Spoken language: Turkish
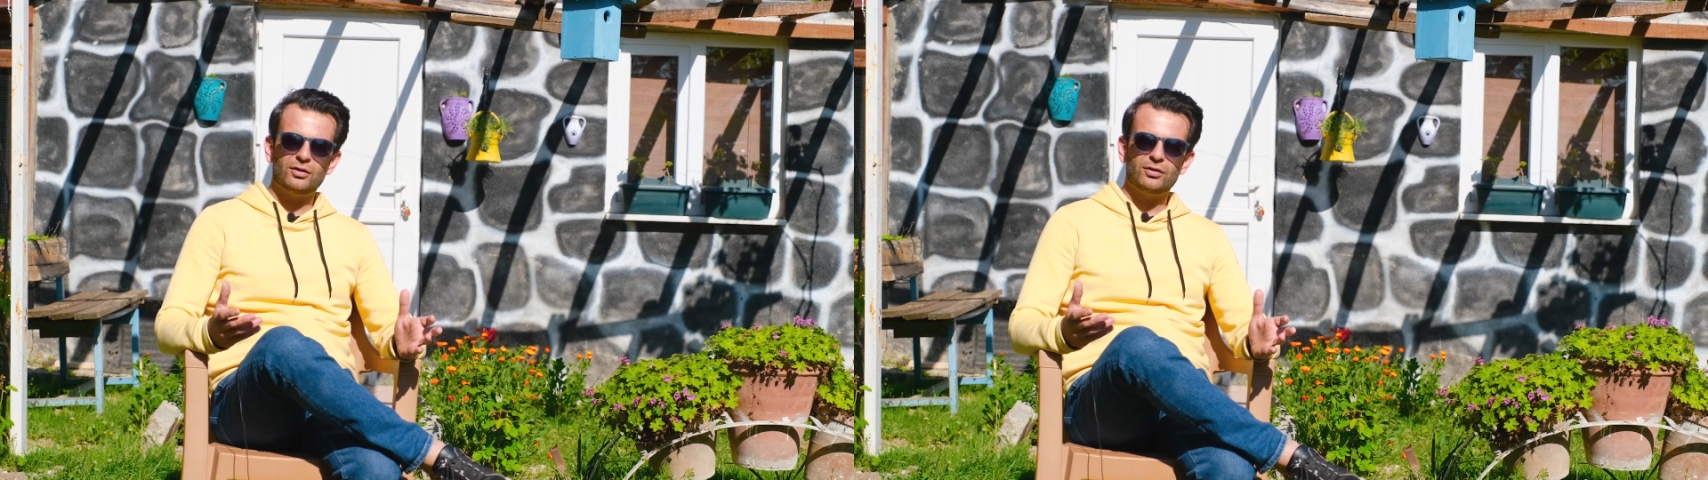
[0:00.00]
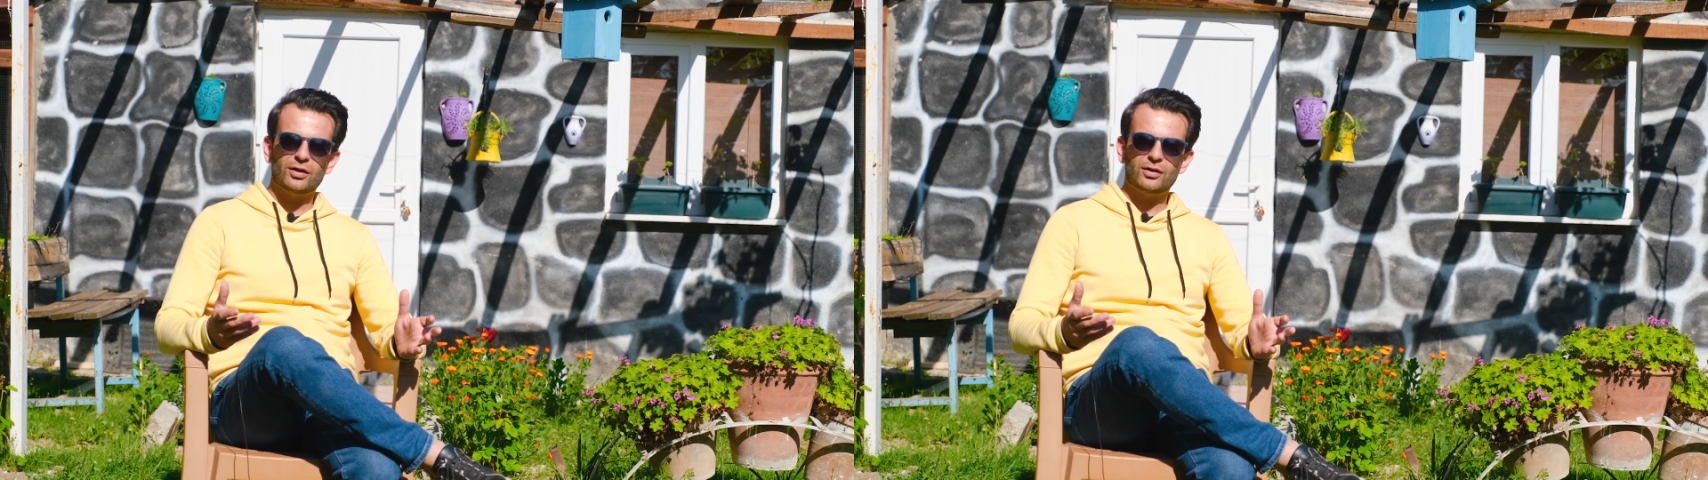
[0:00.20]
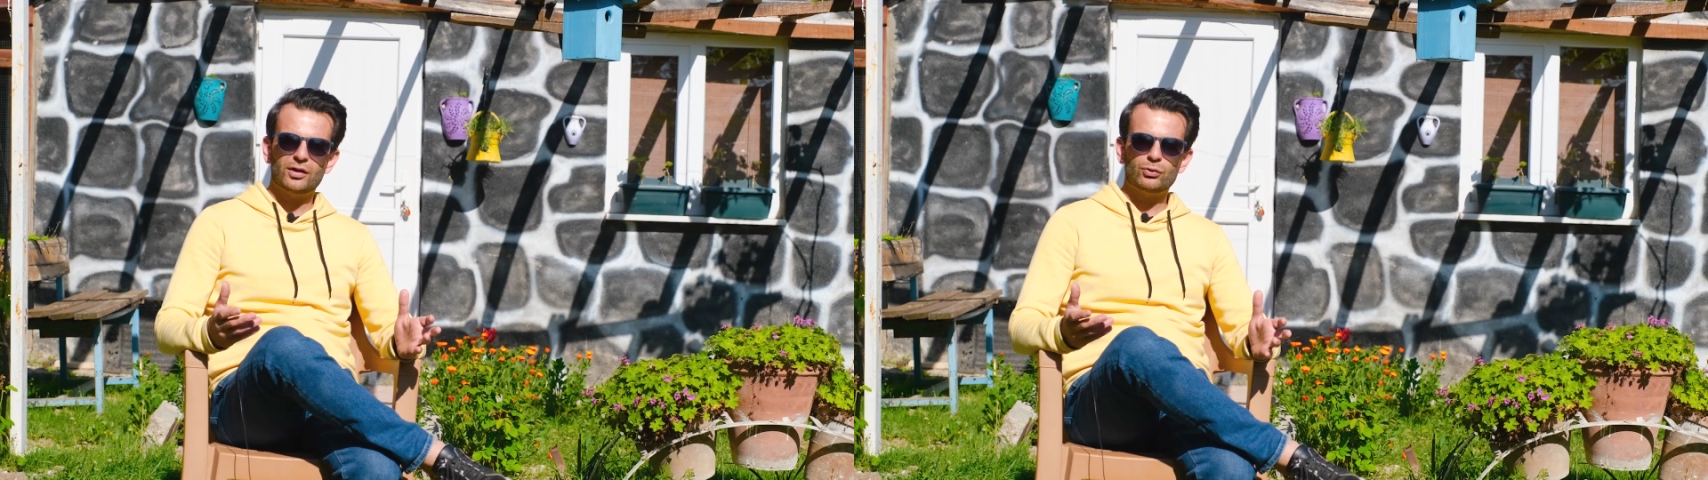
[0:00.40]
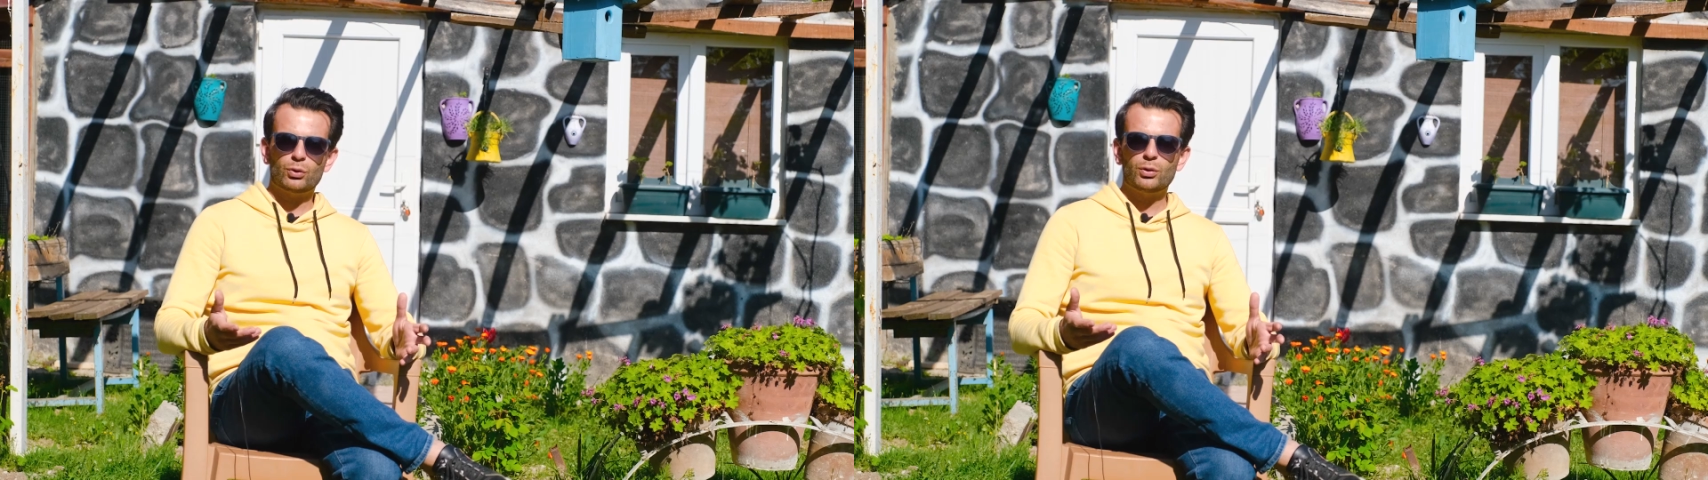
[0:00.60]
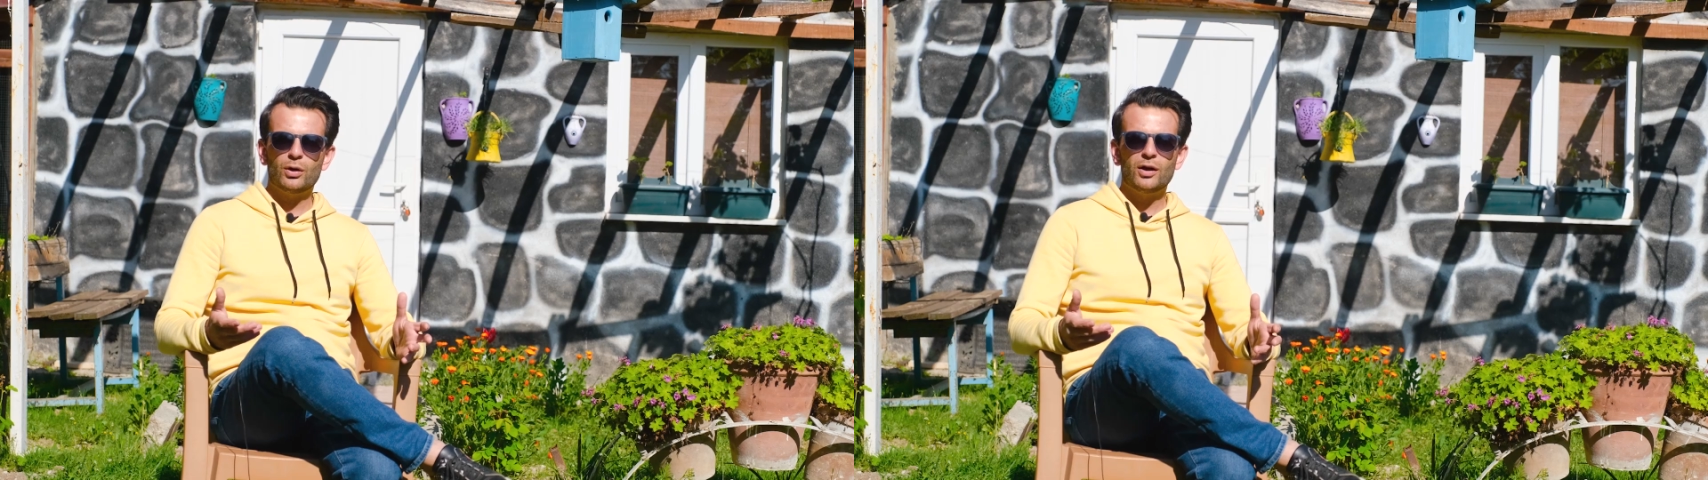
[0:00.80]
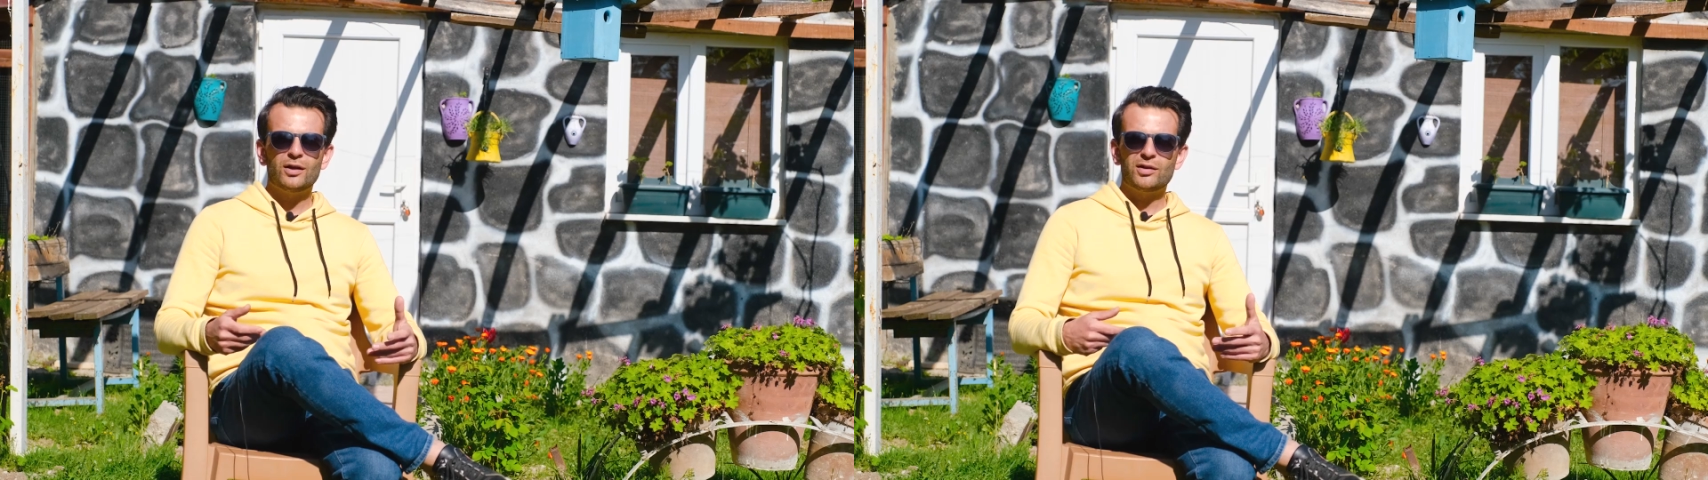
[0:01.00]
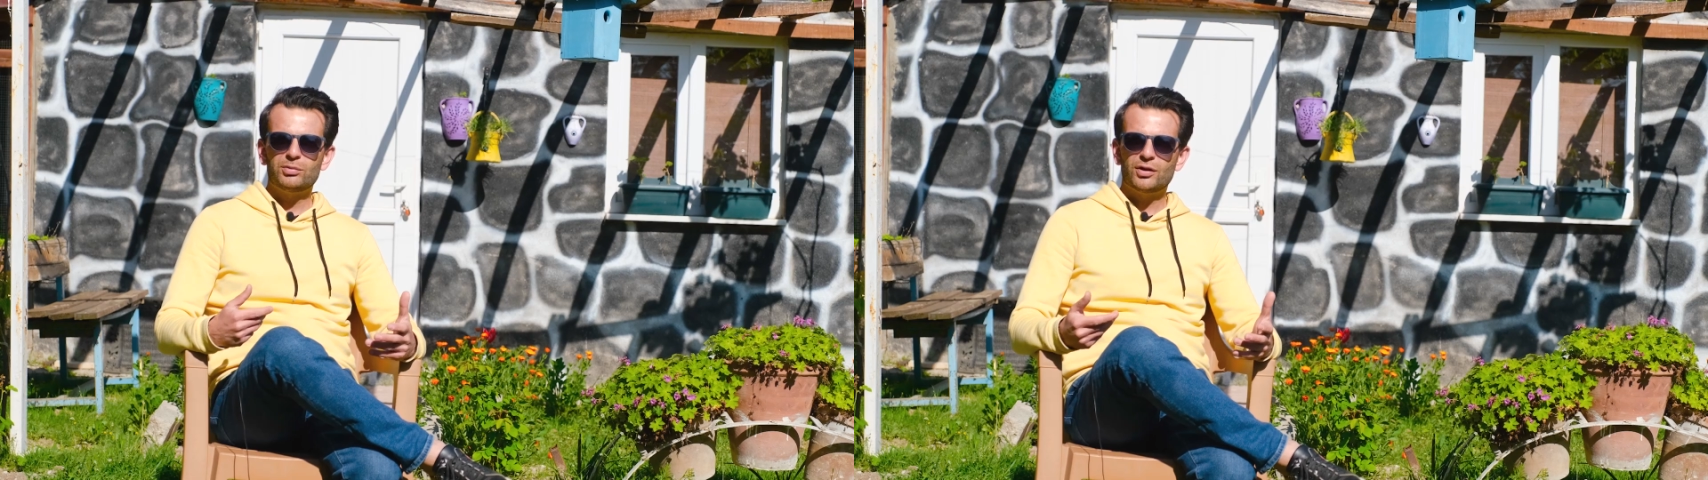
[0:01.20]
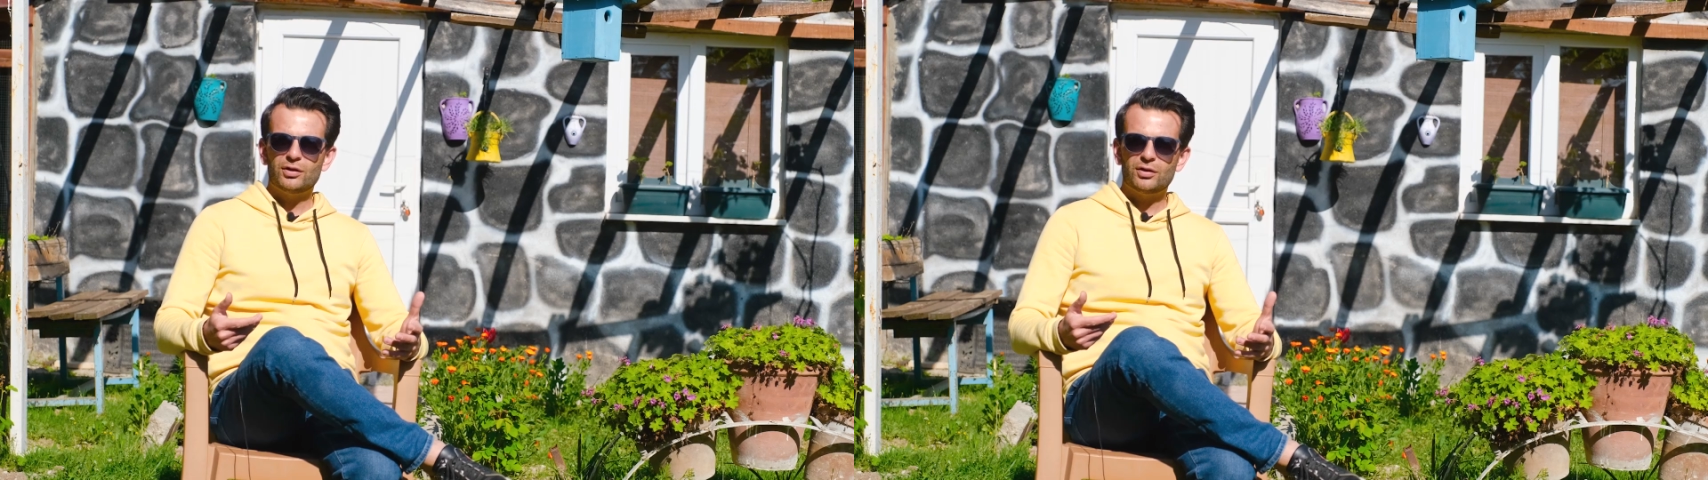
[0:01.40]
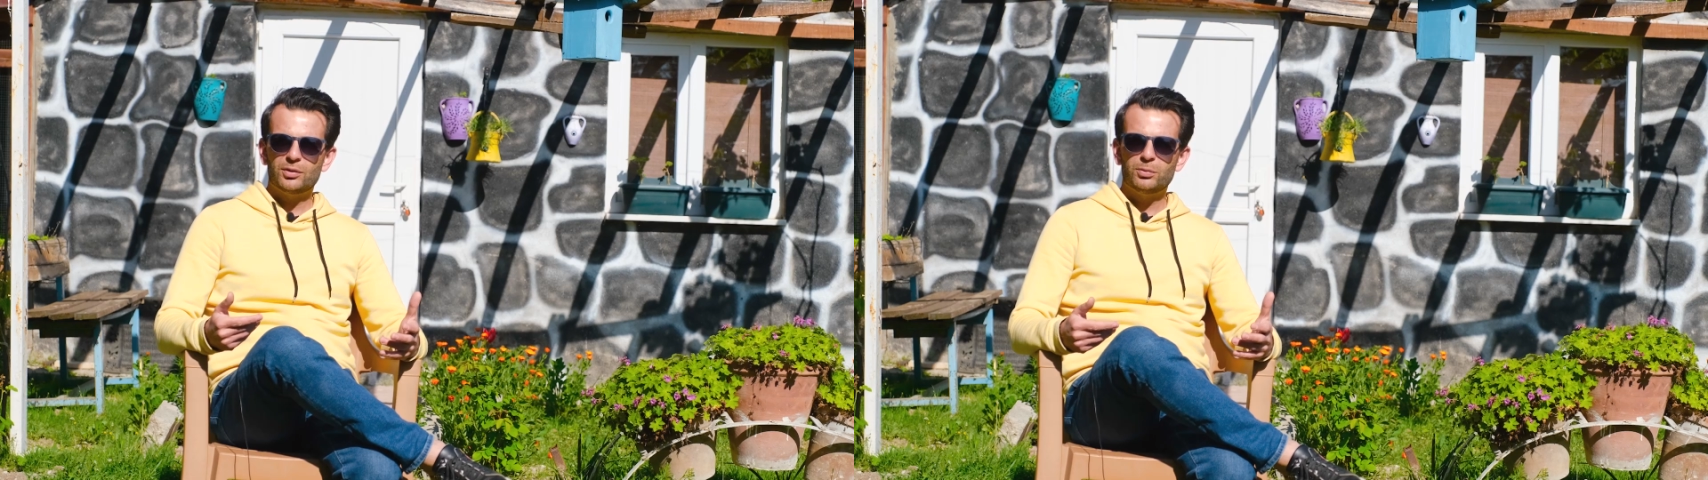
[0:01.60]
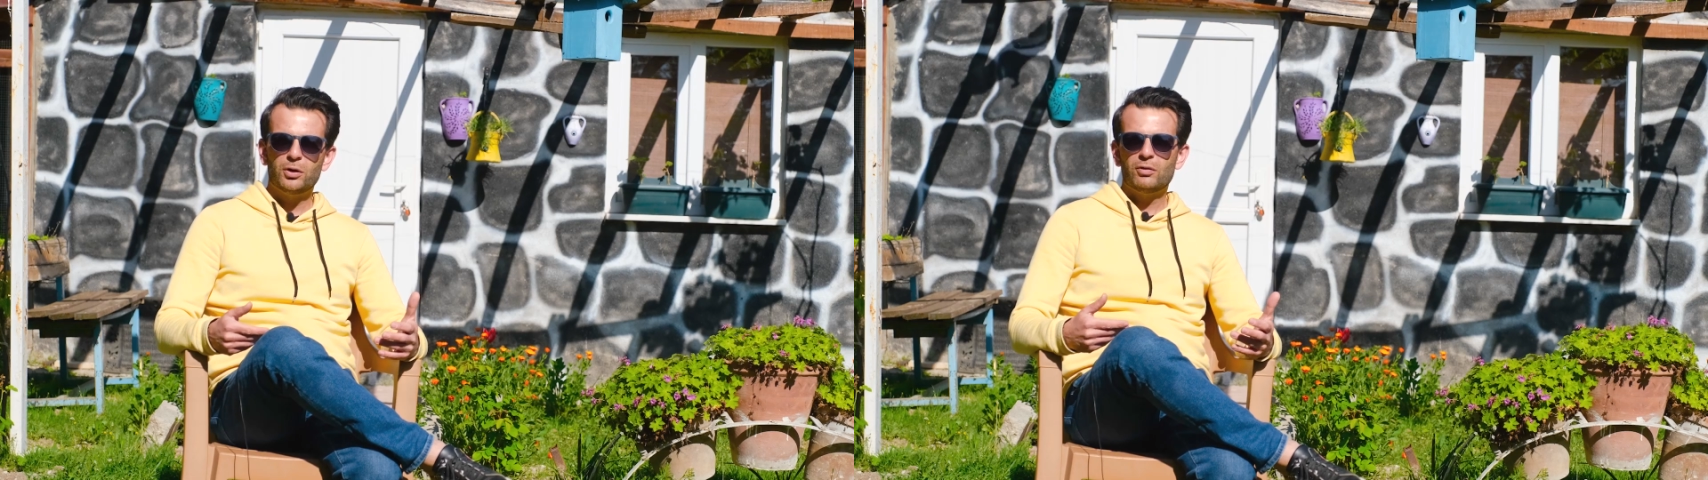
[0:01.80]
insanlara çok imrenirdim.